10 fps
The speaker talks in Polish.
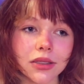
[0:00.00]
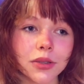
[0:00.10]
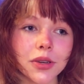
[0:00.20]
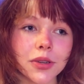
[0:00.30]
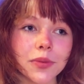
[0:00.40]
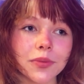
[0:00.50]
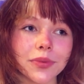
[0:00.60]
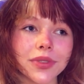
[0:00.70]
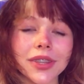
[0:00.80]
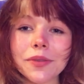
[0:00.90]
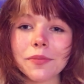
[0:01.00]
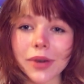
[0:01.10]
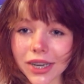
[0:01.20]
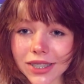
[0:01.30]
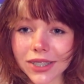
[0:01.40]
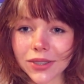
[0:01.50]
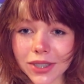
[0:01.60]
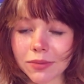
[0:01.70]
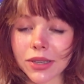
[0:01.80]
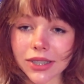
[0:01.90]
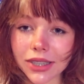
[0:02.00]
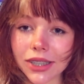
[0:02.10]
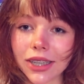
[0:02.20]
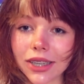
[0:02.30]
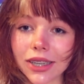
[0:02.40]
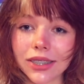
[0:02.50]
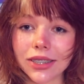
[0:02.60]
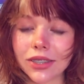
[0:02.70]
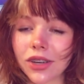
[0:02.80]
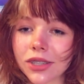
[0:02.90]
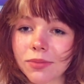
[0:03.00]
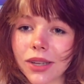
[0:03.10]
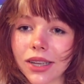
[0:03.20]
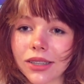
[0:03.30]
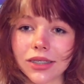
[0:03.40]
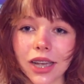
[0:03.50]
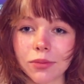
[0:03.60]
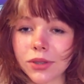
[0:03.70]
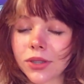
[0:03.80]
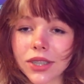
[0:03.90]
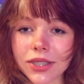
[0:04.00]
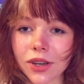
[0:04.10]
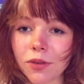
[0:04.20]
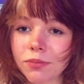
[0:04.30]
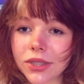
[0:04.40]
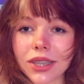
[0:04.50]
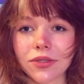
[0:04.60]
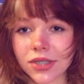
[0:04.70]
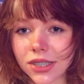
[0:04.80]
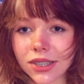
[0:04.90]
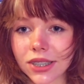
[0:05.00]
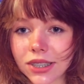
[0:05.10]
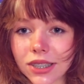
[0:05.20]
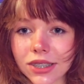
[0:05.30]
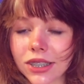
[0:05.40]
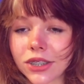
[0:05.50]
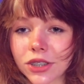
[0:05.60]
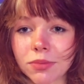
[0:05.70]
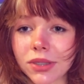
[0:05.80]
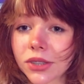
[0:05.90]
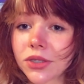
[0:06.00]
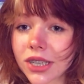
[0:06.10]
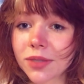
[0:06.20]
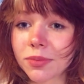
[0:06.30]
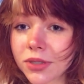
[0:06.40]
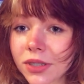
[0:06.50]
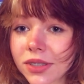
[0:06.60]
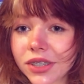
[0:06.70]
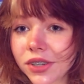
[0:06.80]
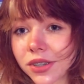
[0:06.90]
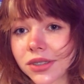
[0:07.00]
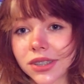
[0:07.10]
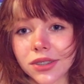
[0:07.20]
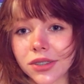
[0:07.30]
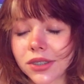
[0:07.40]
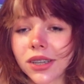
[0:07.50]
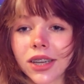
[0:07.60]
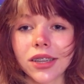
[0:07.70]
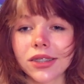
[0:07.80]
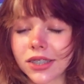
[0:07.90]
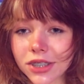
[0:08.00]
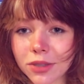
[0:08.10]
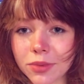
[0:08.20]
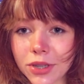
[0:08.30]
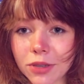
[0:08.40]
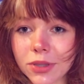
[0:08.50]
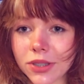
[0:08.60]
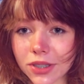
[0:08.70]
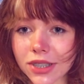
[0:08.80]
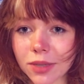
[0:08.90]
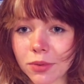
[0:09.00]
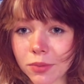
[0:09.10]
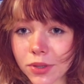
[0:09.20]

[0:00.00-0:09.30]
no tym bardziej to nie ma znaczenia i cosplay jakby to jest hobby dla wszystkich. Jeżeli ktoś ma to czas, pieniądze i ochotę, to niech sobie robi co chce po